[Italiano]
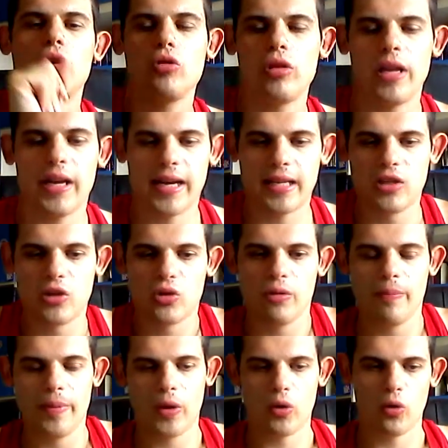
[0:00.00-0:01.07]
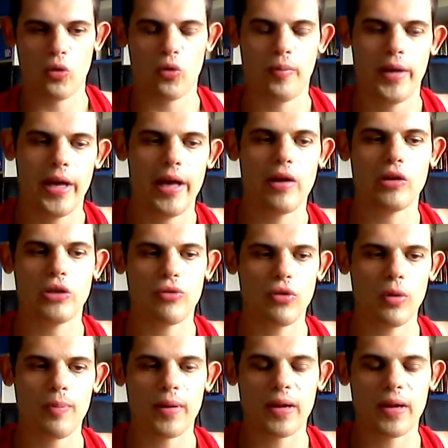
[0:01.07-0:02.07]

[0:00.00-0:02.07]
Ciao a tutti ragazzi, sono il piccolo Ruby e oggi voglio